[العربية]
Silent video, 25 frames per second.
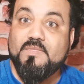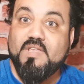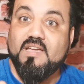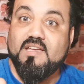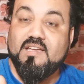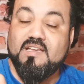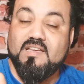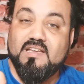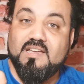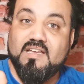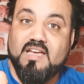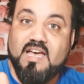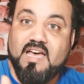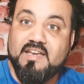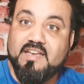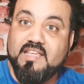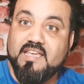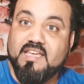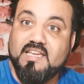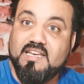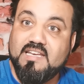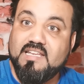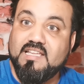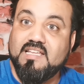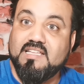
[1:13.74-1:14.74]
آه،
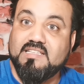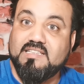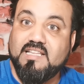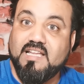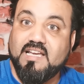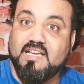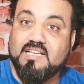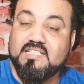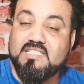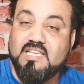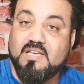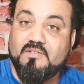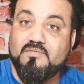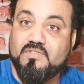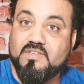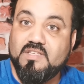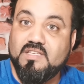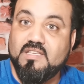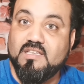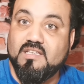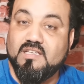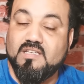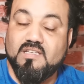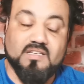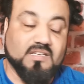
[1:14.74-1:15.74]
انايا تلاقيتها
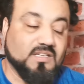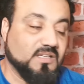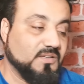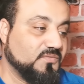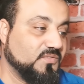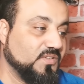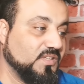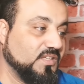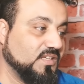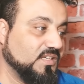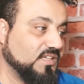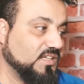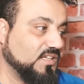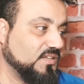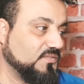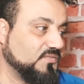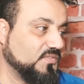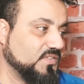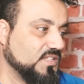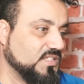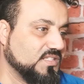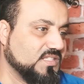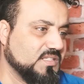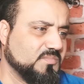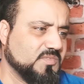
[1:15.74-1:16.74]
في آه، في
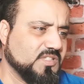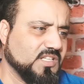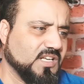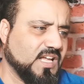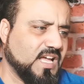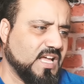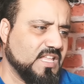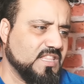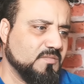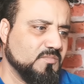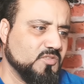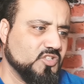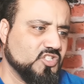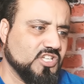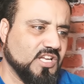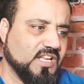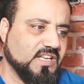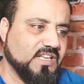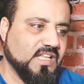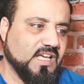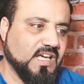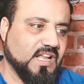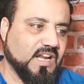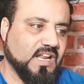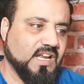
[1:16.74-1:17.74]
في السبت القادم ان شاء
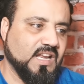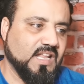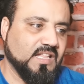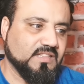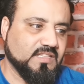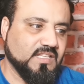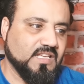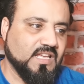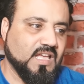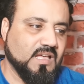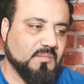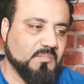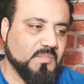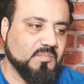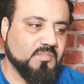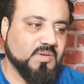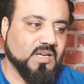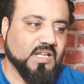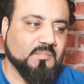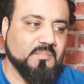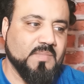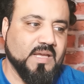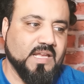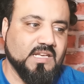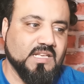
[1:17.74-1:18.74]
الله راح نعطيها
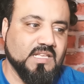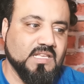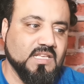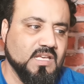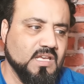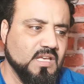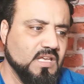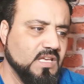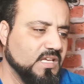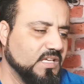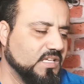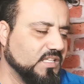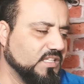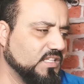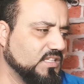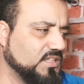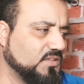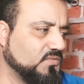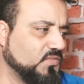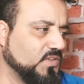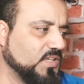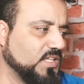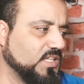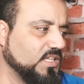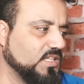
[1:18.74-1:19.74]
مبلغ مالي يد
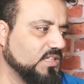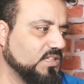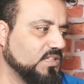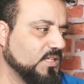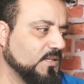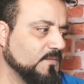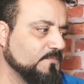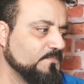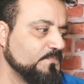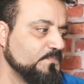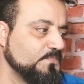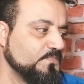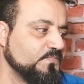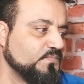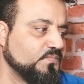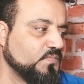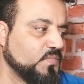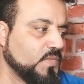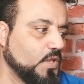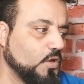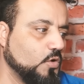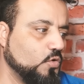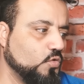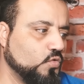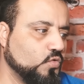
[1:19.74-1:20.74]
في اليد
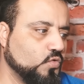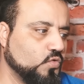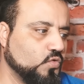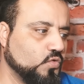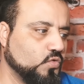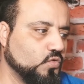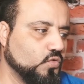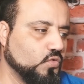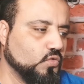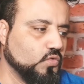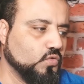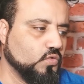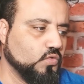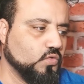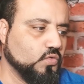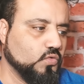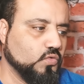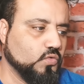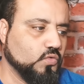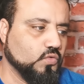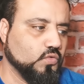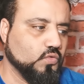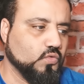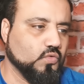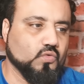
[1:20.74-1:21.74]

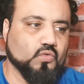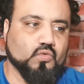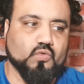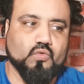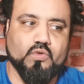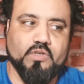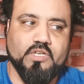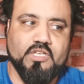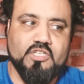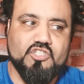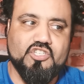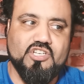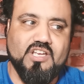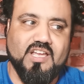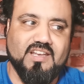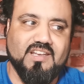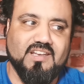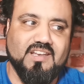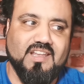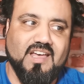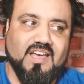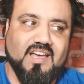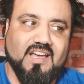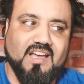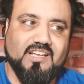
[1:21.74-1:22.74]
وان شاء
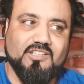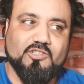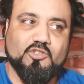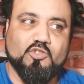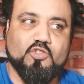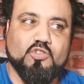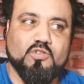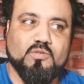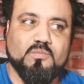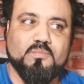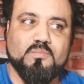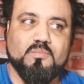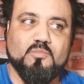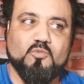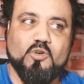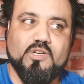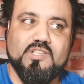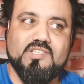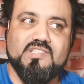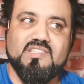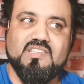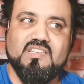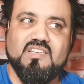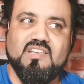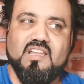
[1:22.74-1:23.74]
الله عندكم
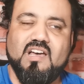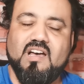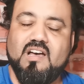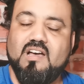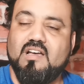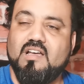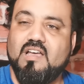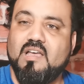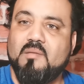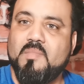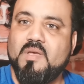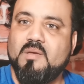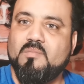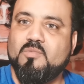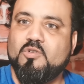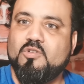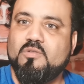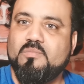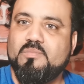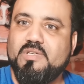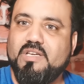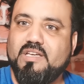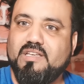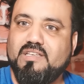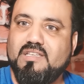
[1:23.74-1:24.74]
وسيله
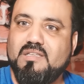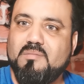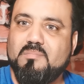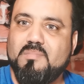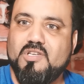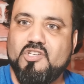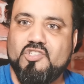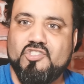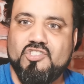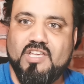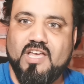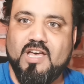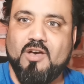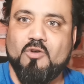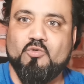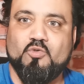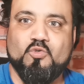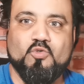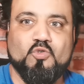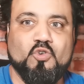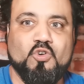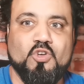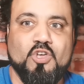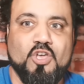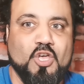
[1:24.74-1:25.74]
امامكم يعني باش
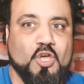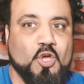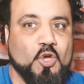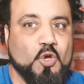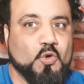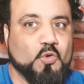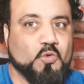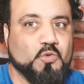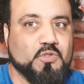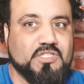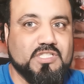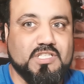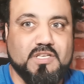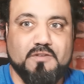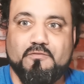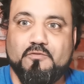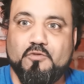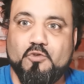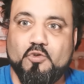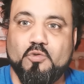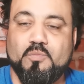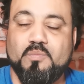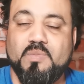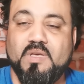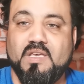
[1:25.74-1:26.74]
تعاونوه
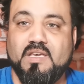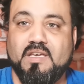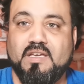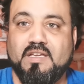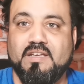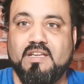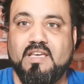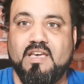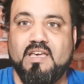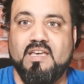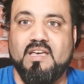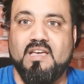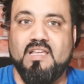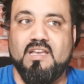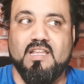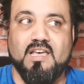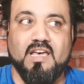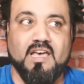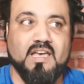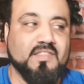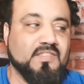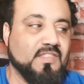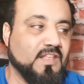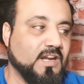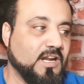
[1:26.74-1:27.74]
ونتكفلوا به حنايا
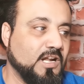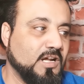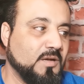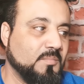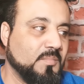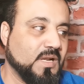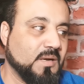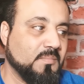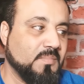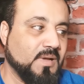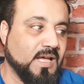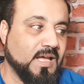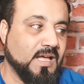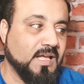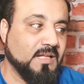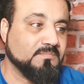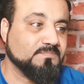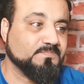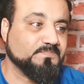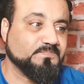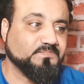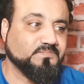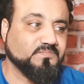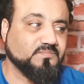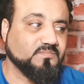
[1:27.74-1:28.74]
الان راهم ربعه